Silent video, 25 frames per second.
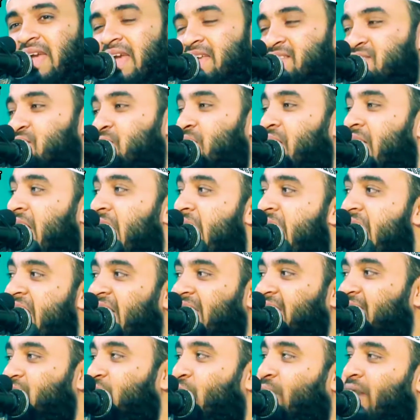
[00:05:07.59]
এই জন্য
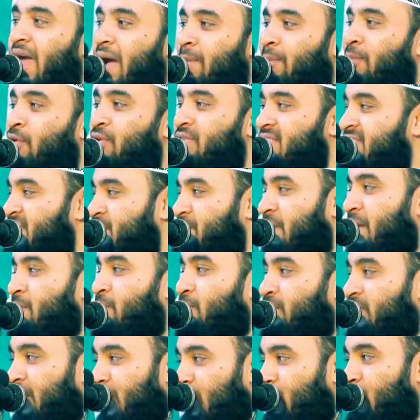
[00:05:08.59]
এক দৌড়ে এমন সিপার
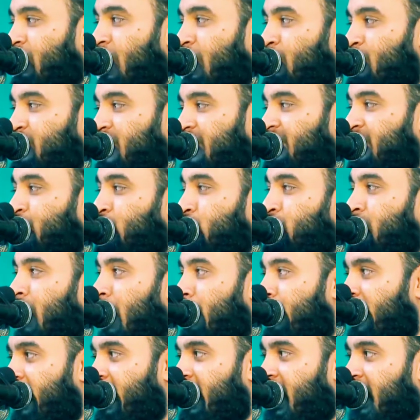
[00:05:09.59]
মধ্যে লুকামো যাতে তুমি
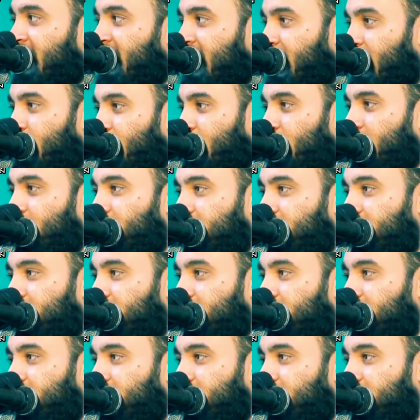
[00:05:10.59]
আমার না দেখো